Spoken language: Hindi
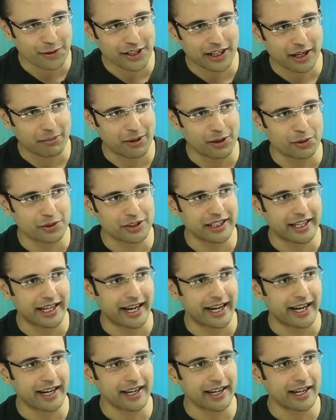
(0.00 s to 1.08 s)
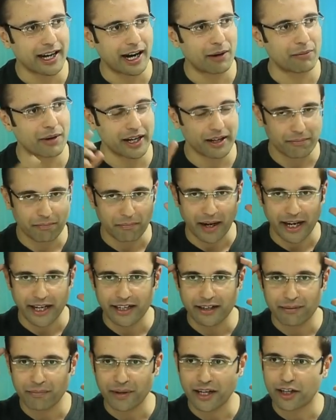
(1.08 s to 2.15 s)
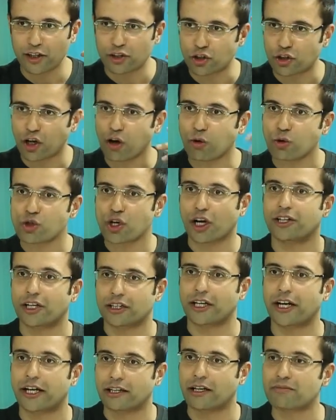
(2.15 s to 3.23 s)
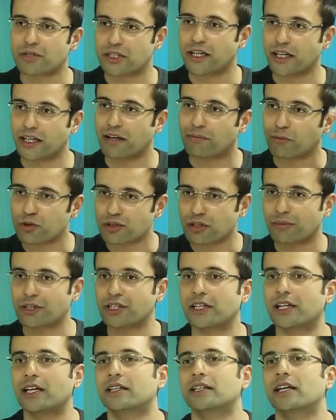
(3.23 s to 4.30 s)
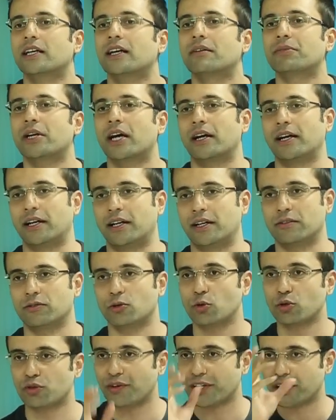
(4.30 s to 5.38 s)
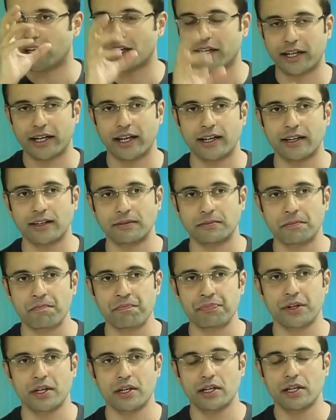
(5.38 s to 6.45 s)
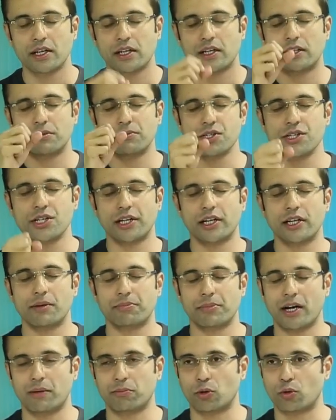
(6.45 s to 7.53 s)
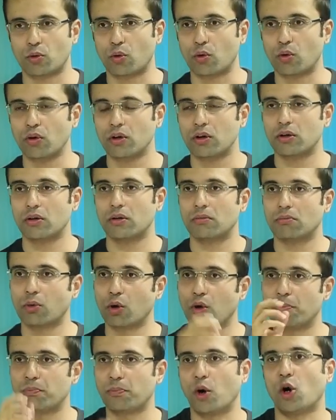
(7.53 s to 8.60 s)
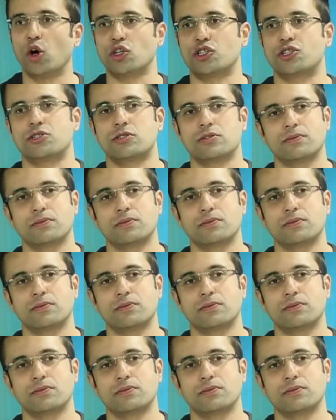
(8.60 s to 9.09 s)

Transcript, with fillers: कोई गड़बड़ होती है हमारे माइंड में इतना कुछ आ जाता है एकदम से कि हमको समझ ही नहीं आता कि हम क्या करें तो उस वक्त क्या करना है इमीडिएटली अपने आप को रोको बोलो पॉज